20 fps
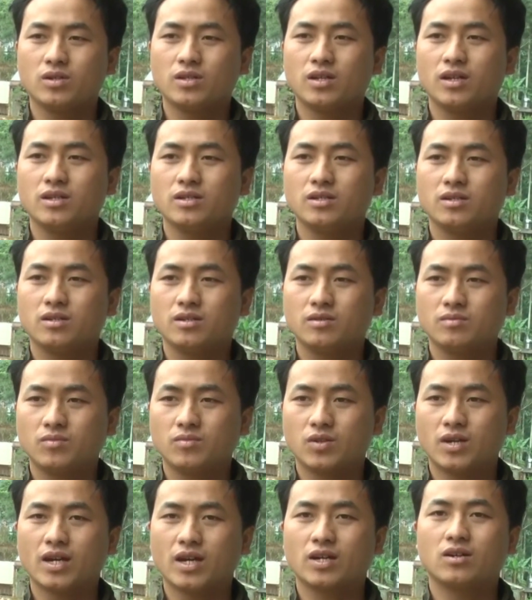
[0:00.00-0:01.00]
mua thêm
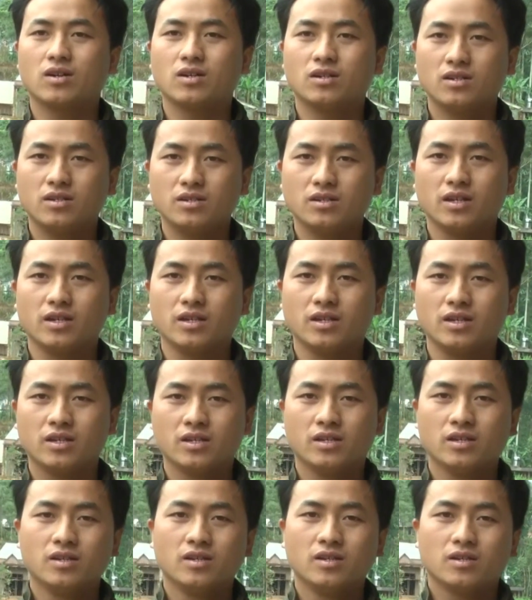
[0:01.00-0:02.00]
một hai con nữa để
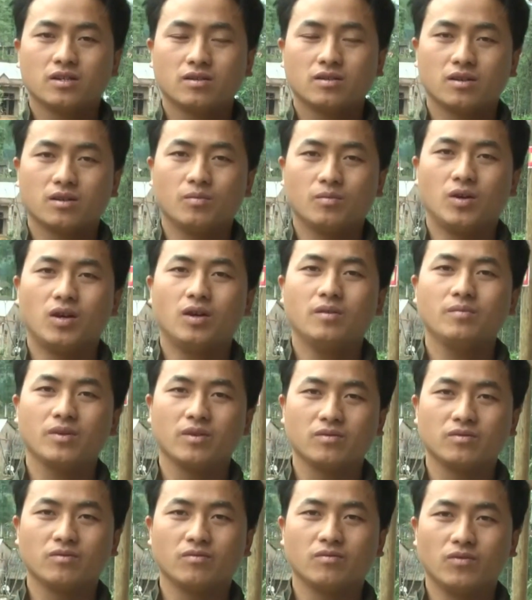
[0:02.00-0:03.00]
bó
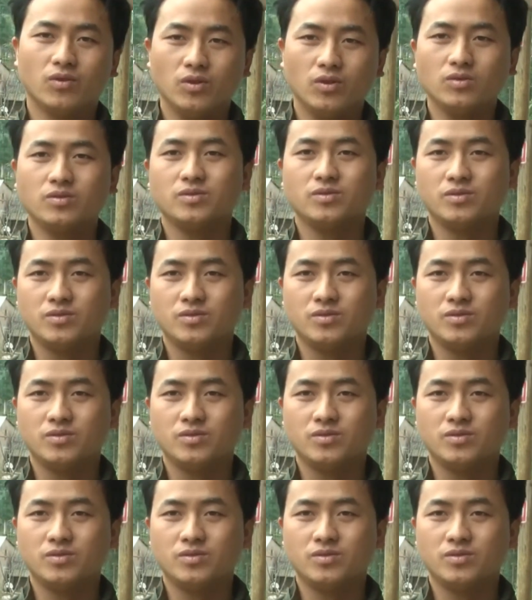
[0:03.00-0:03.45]
mình vỗ